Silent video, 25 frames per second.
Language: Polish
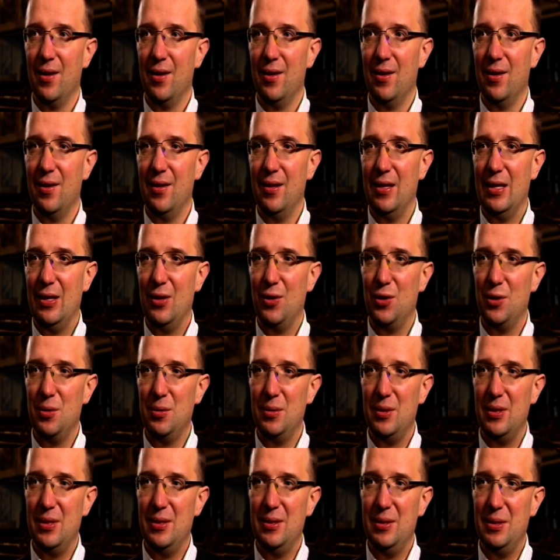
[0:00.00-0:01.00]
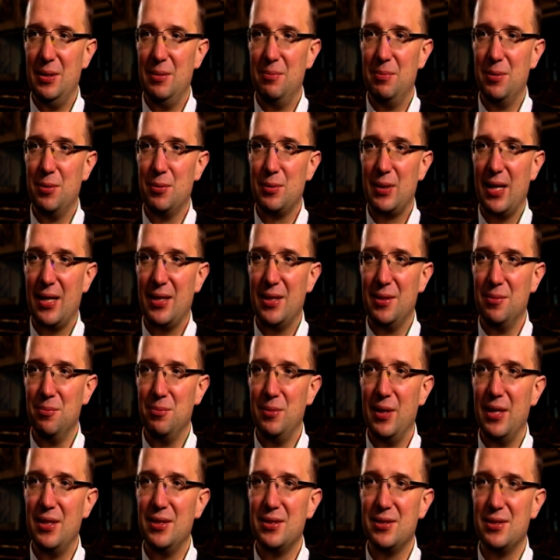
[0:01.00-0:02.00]
E, no i, i, i, był takim
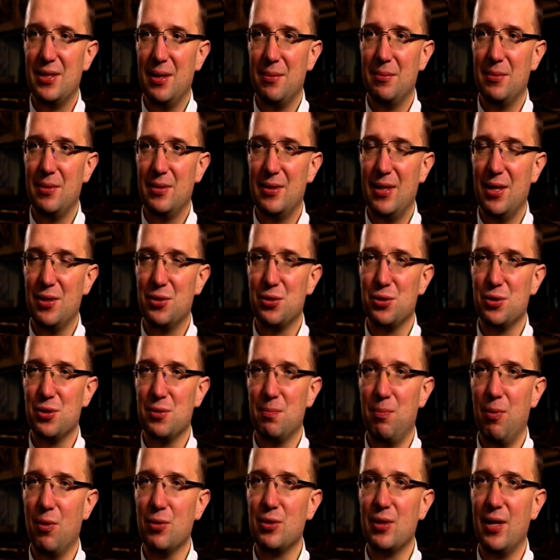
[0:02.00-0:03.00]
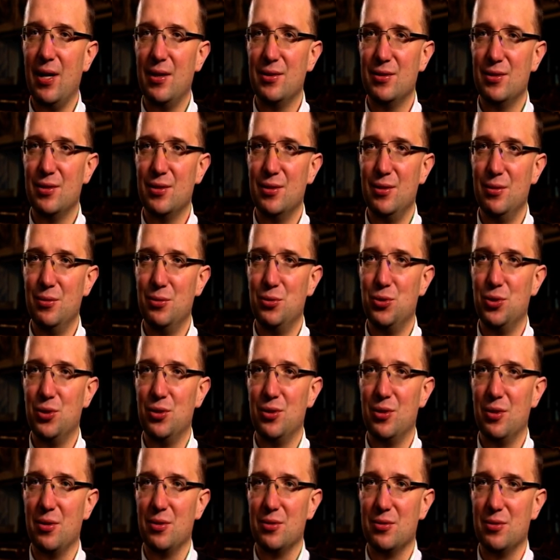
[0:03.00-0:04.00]
miejscem też spotkań tych ludzi.
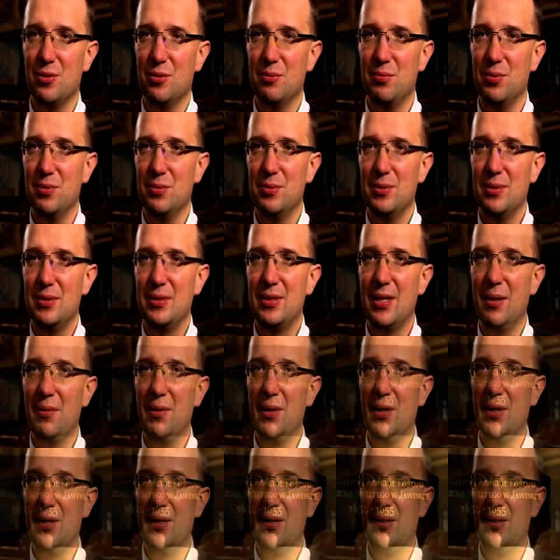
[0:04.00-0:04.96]
To, to były całe,